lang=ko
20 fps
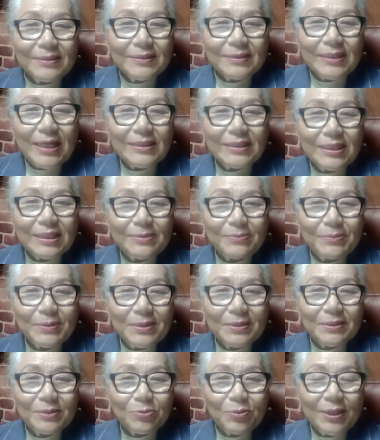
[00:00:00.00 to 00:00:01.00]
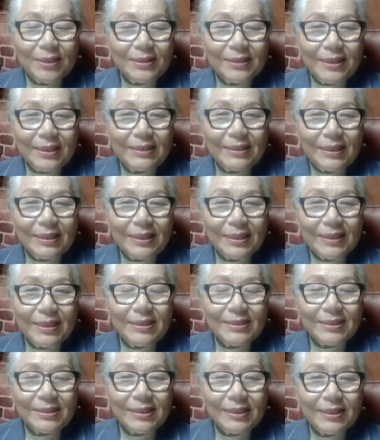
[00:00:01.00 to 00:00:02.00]
40일 동안 이 땅에
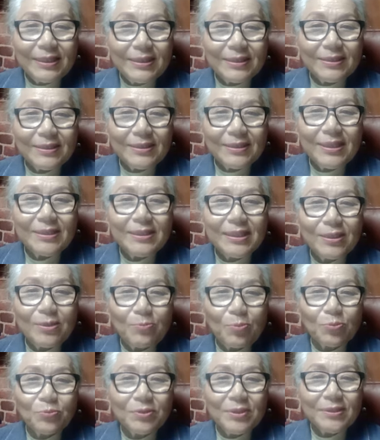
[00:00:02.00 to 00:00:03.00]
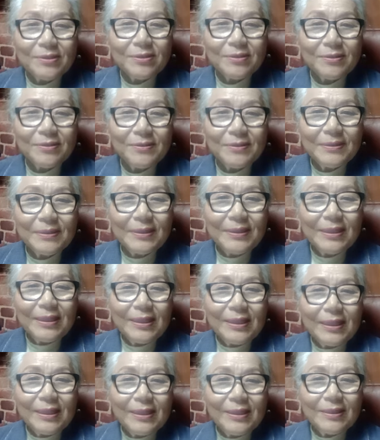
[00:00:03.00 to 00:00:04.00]
계시다가 제자를 본 데서
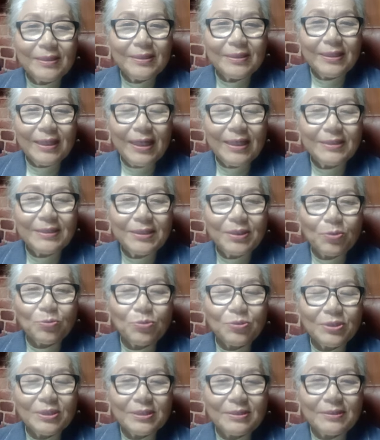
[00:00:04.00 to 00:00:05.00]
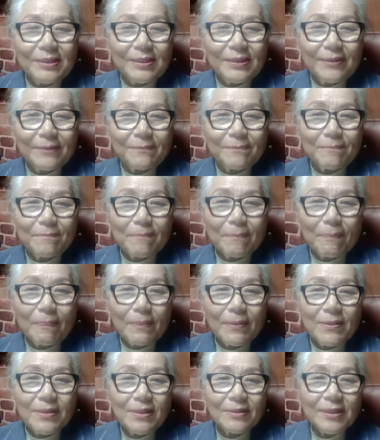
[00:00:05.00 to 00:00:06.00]
어, 하늘에 오르실 때
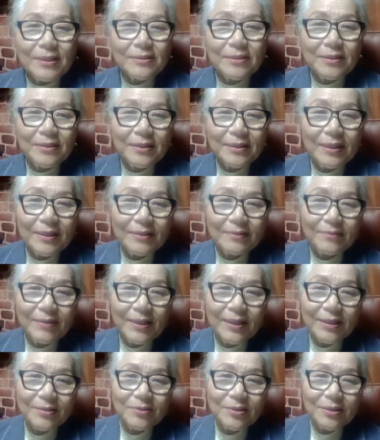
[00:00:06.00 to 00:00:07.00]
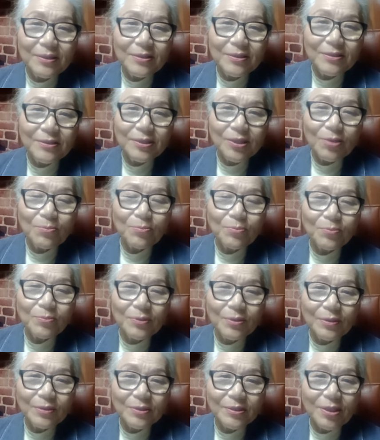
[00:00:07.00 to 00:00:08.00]
제자들에게 내가 너희들을
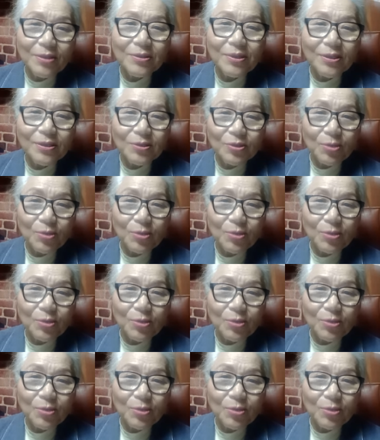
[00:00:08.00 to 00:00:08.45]
성, 성령을